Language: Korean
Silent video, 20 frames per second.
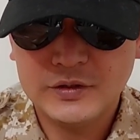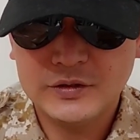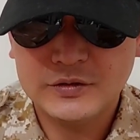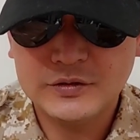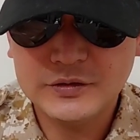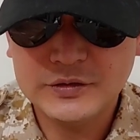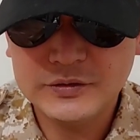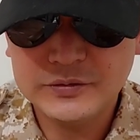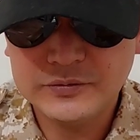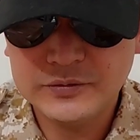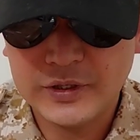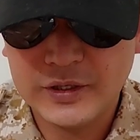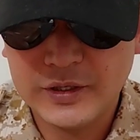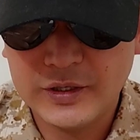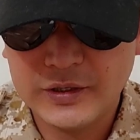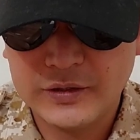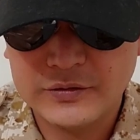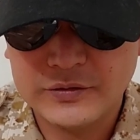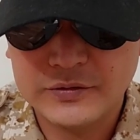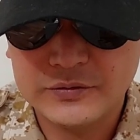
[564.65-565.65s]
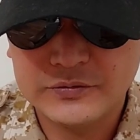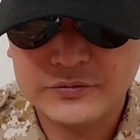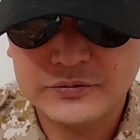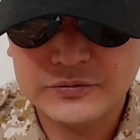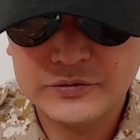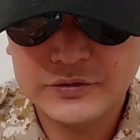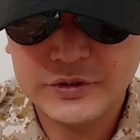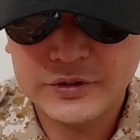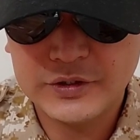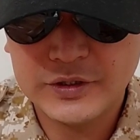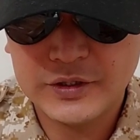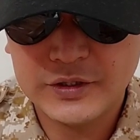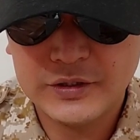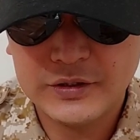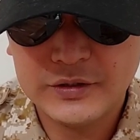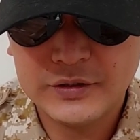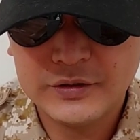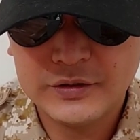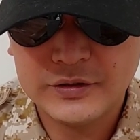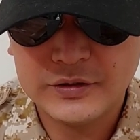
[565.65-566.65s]
그 이후에 어떤
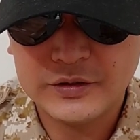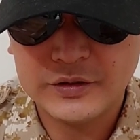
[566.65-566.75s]
중대장